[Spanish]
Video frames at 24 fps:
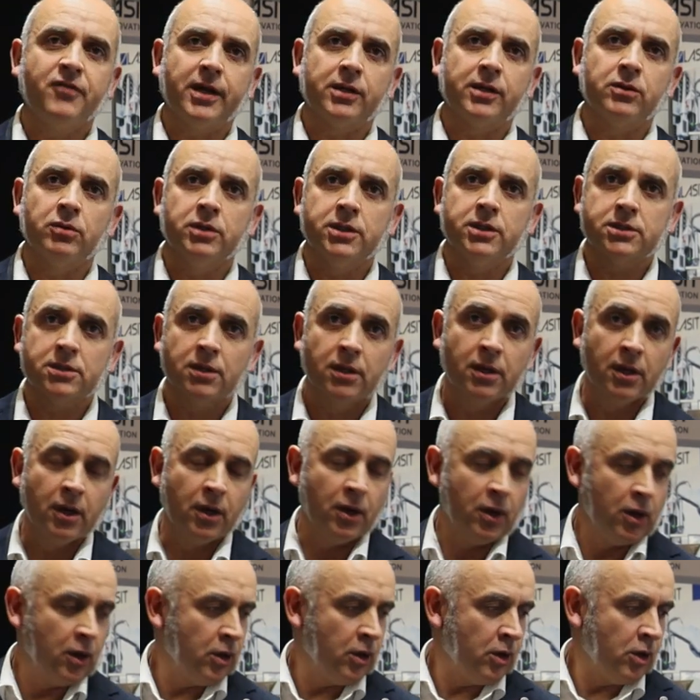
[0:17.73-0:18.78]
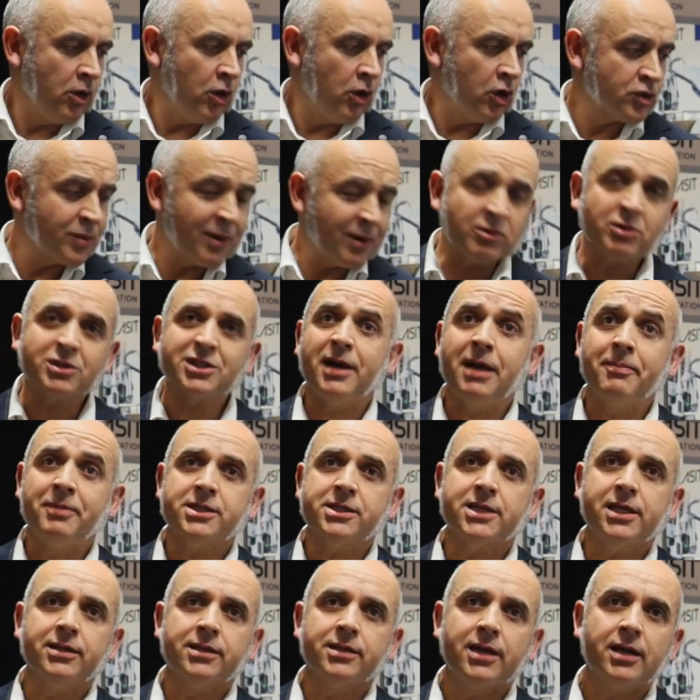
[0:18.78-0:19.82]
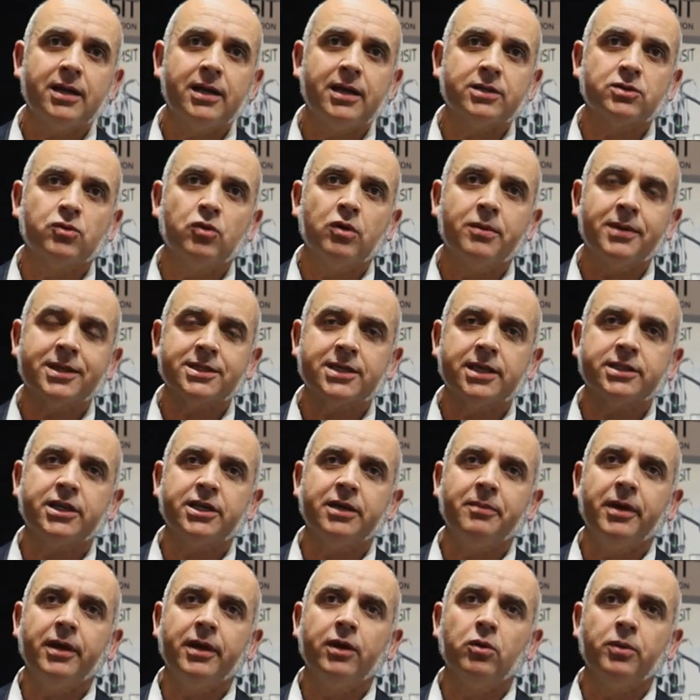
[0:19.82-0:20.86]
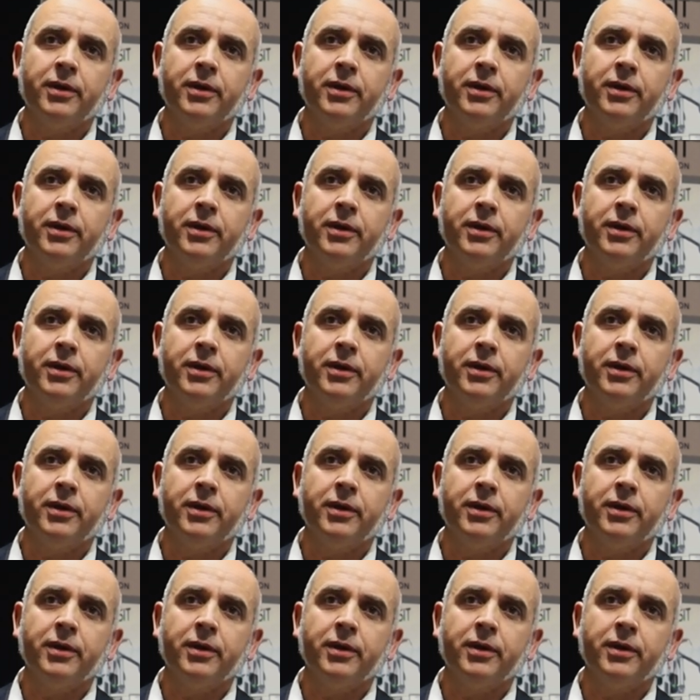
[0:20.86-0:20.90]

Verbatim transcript: Factories. Os vamos a presentar las nuevas HMI